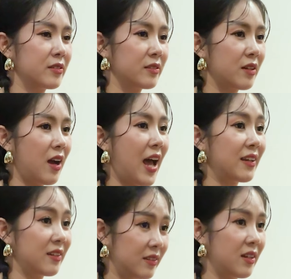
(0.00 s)
có
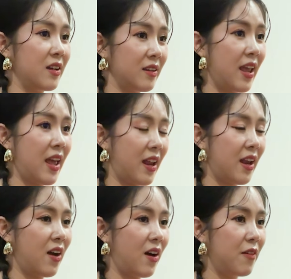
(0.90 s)
anh ở nhà
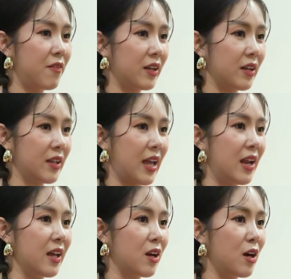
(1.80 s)
lo và kể cả
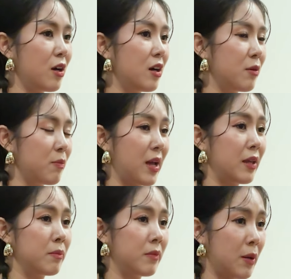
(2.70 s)
là có
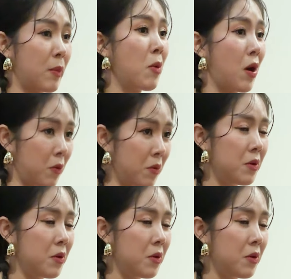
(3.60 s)
bà bà bảo mẫu